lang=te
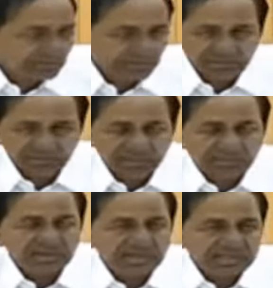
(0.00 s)
మనం
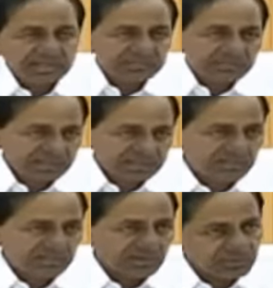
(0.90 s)
ఇంటర్మీడియట్ ఎగ్జామ్స్
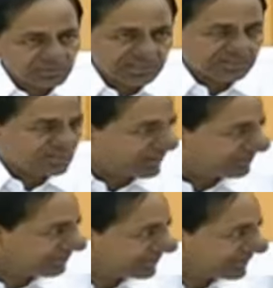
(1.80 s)
సక్సెస్ఫుల్గా పూర్తి చేసుకున్నాం
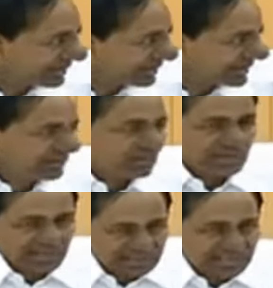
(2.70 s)

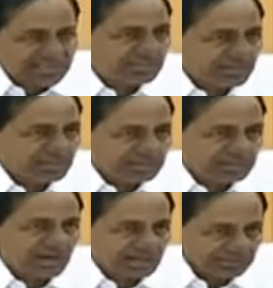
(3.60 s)
ఒక ఎస్ఎస్సి మటుకు
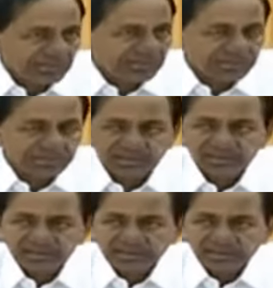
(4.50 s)
మధ్యలో ఆగిపోయింది
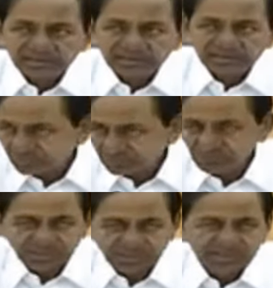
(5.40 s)
దాని మీద
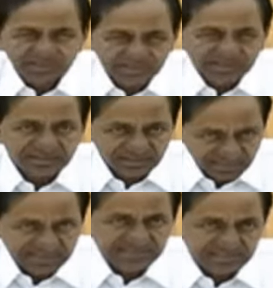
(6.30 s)
కొద్ది రోజులు ఆగి
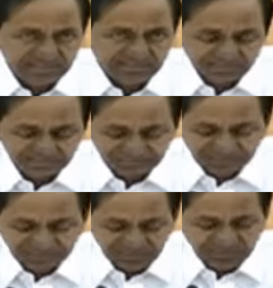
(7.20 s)
నిర్ణయం చేద్దాం
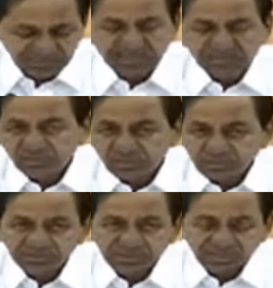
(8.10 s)
కానీ
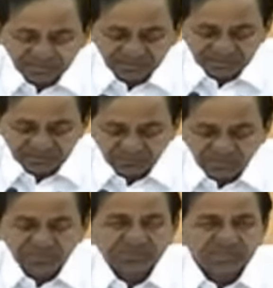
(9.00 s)
ఒకటో తరగతి నుంచి
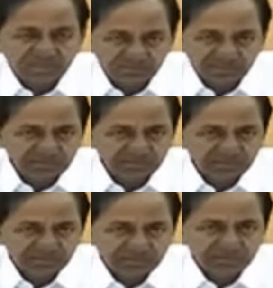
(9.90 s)
తొమ్మిదవ తరగతి వరకు
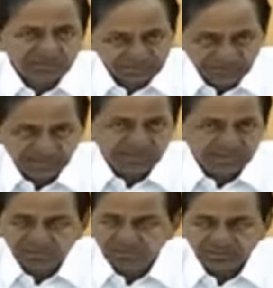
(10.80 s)
ఎవరైతే
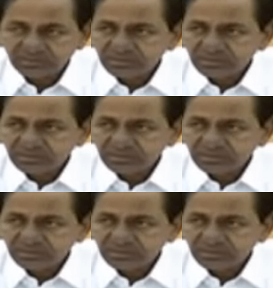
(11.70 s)
పిల్లలు ఉన్నారో